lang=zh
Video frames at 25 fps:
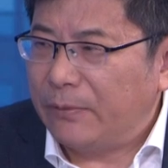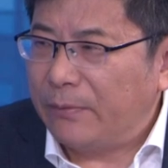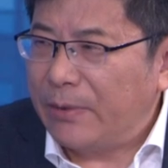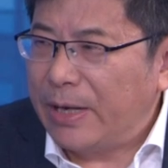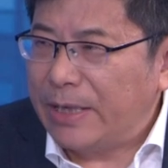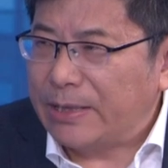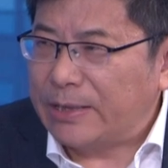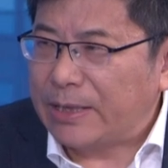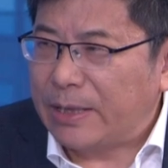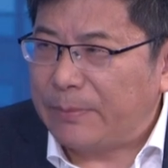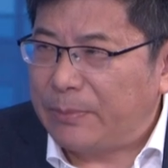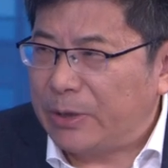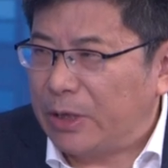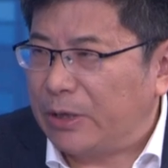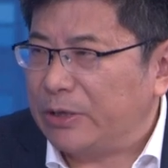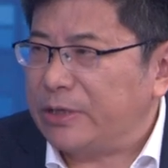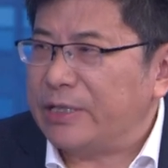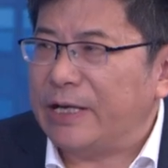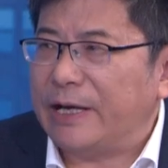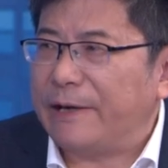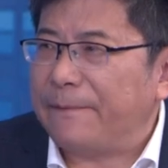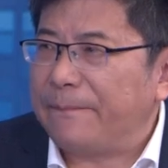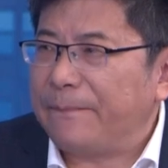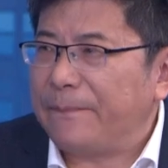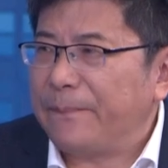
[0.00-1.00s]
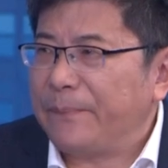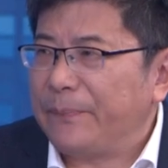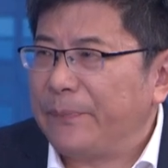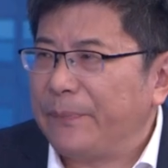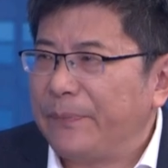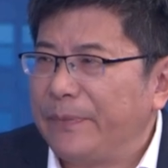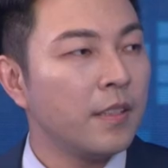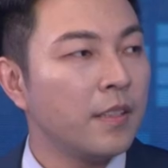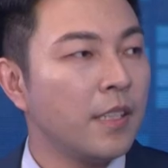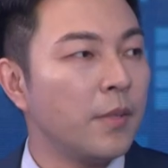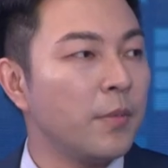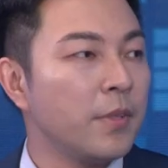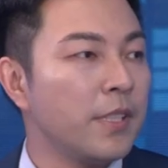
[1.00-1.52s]
外在表现。
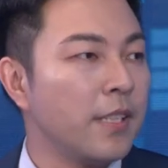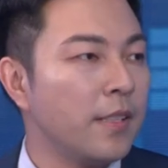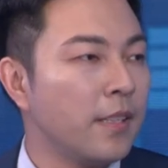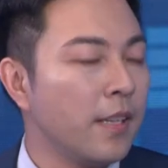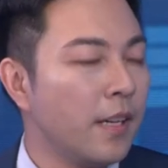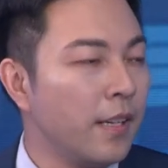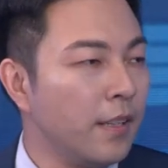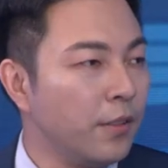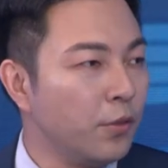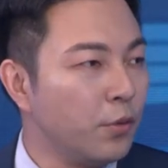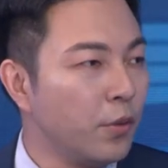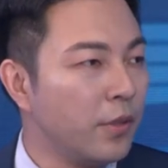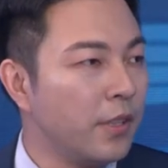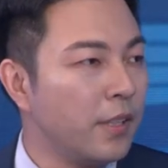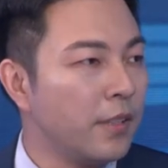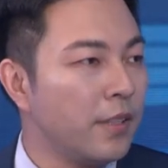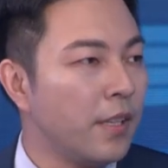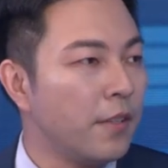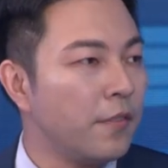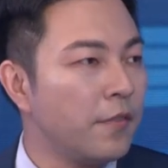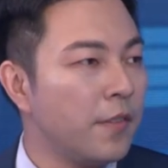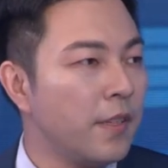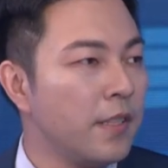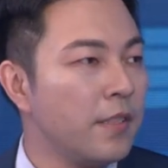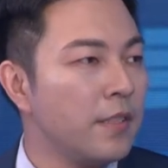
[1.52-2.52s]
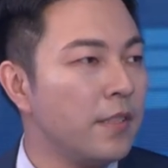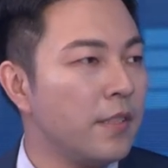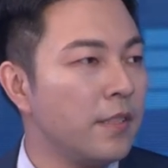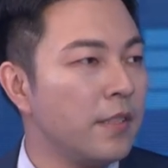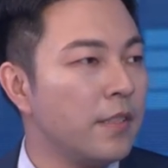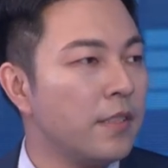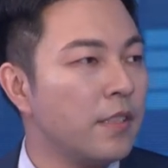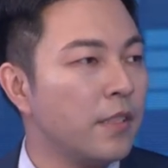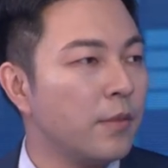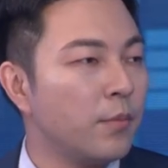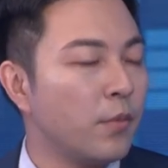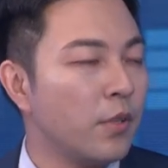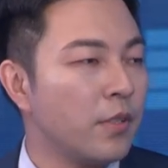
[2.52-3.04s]
那么现在很多人在分
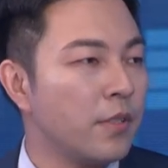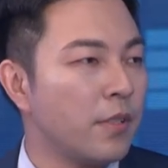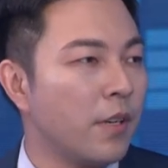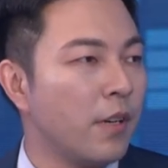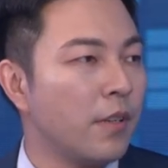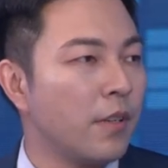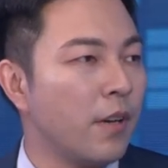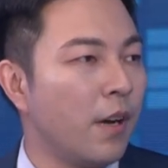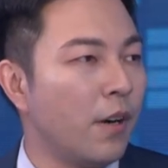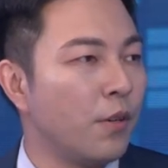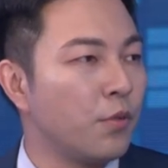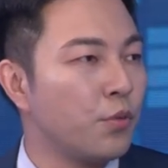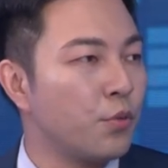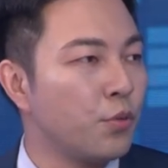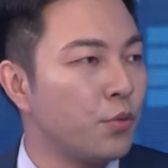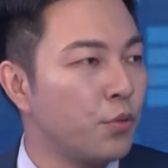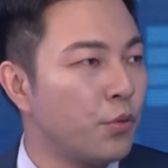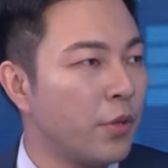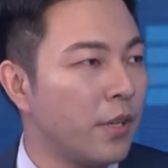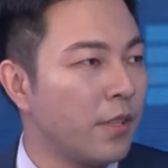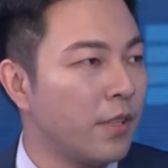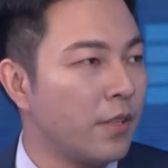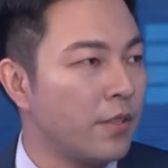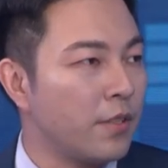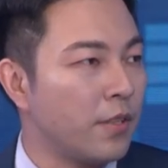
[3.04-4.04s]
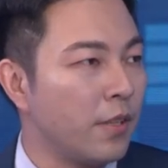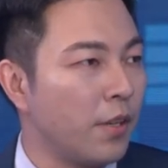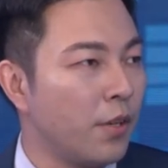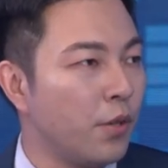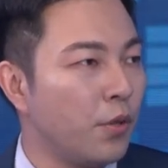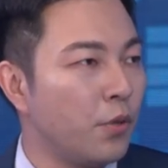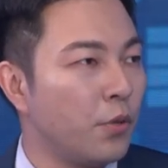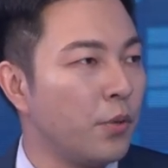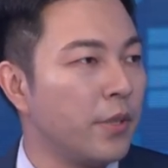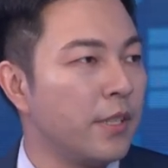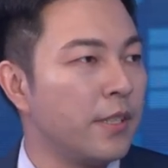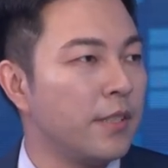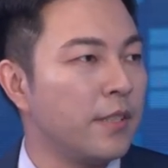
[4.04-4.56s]
析淄博烧烤出圈的时
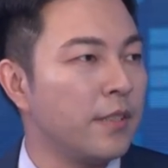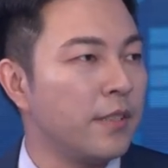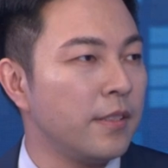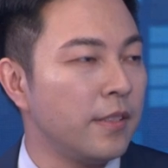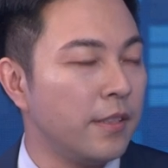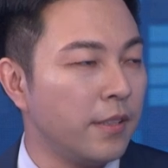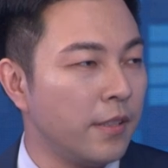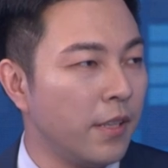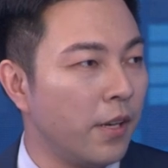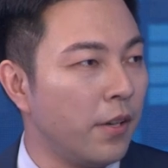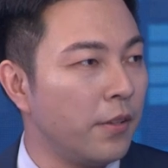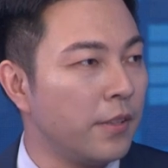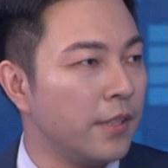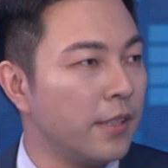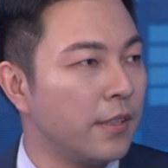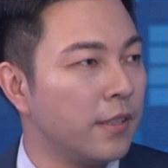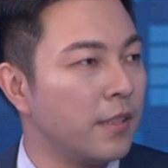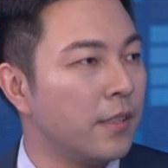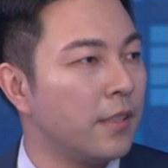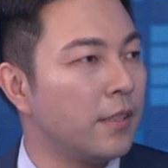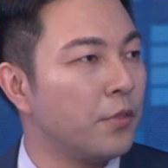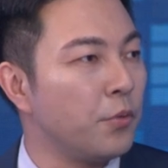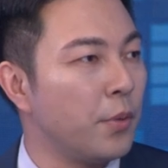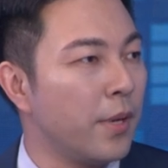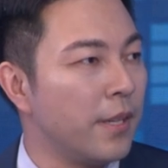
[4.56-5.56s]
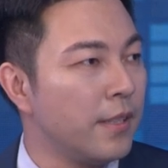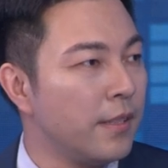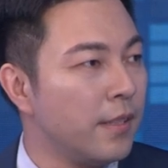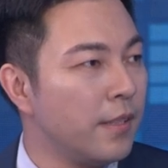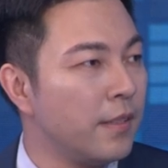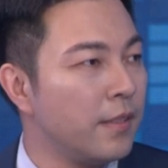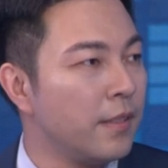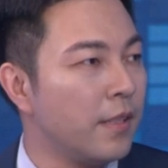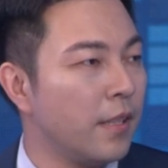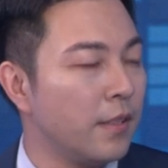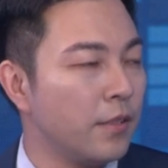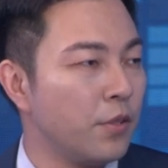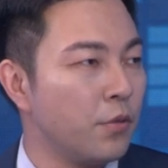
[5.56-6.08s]
候，会提到一个原
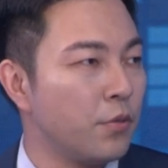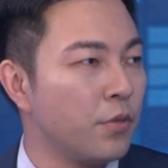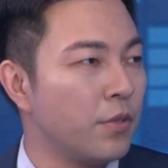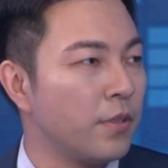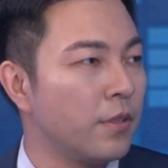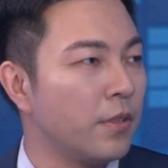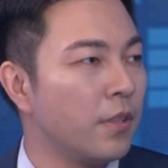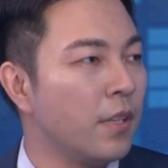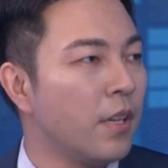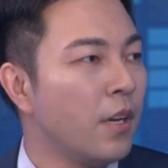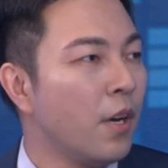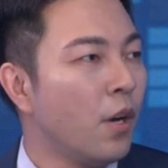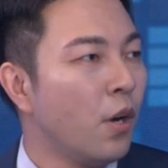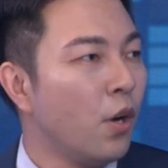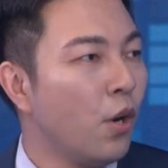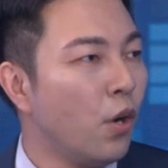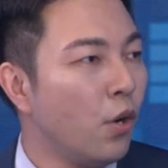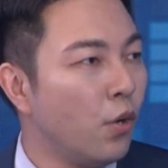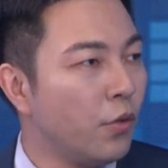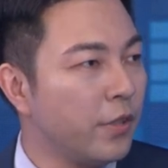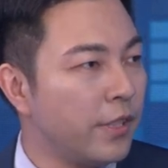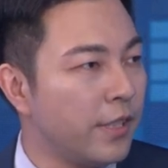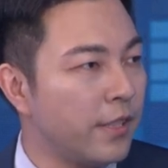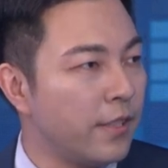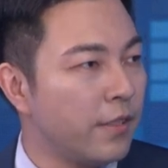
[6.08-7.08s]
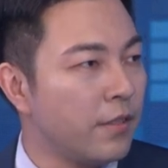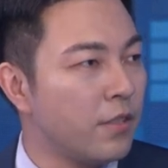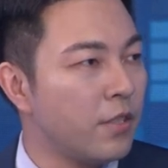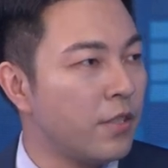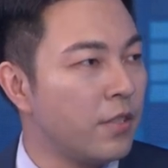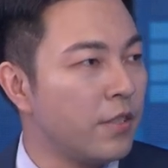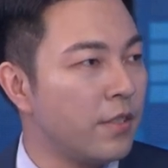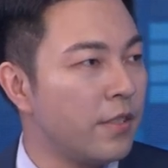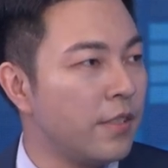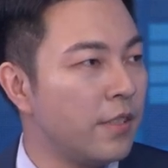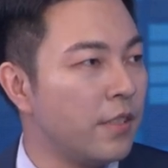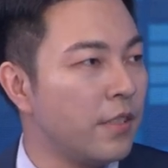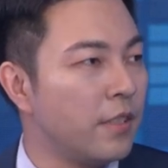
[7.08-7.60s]
因，那就是后疫情
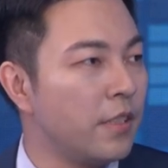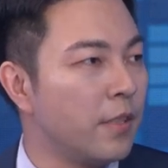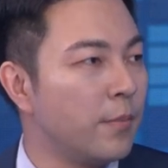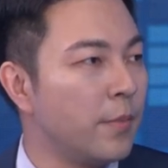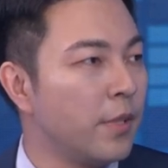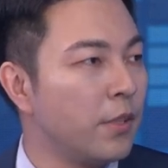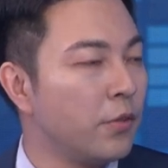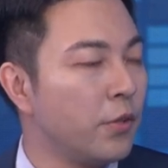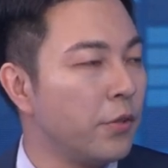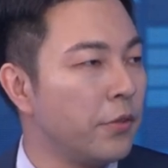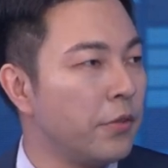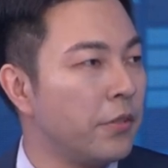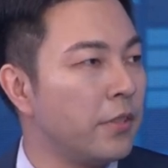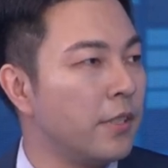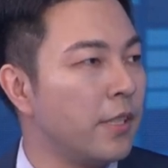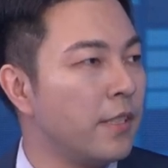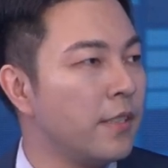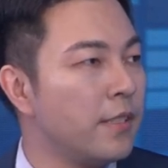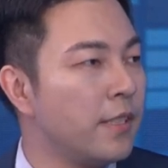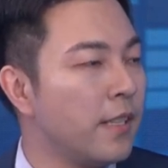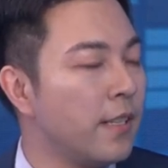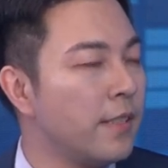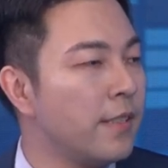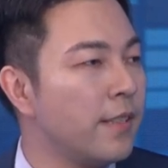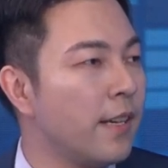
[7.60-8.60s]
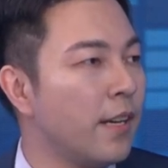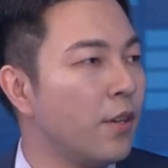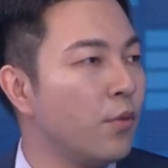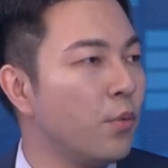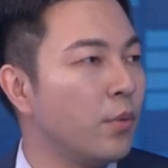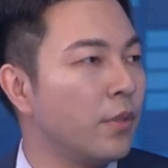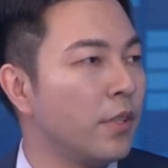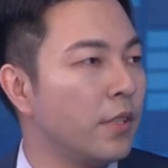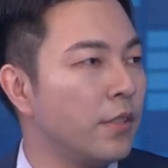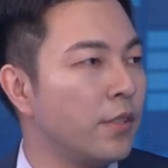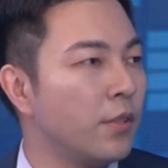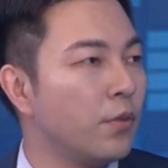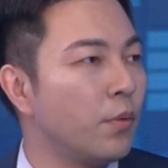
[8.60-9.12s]
时期人们对于人间烟
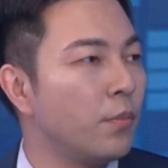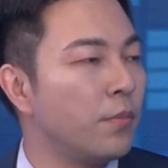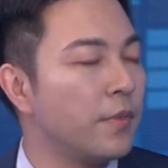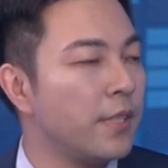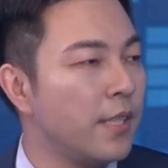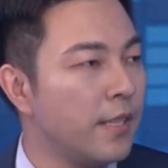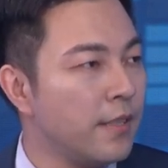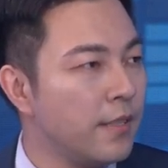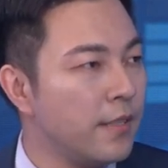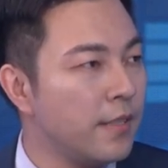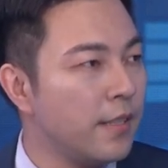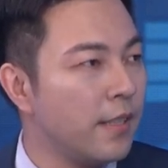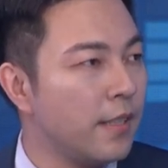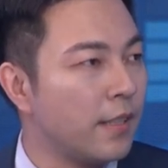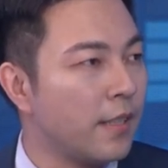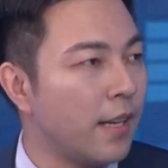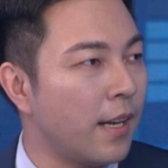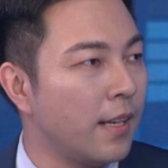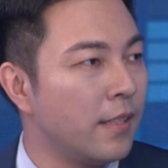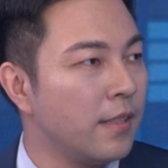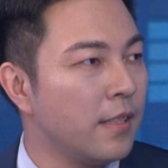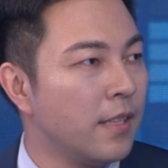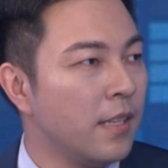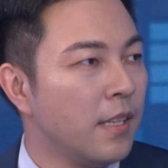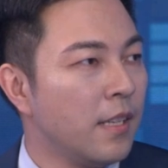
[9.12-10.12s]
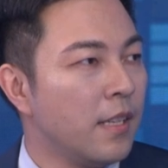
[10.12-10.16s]
火的这种亲切感。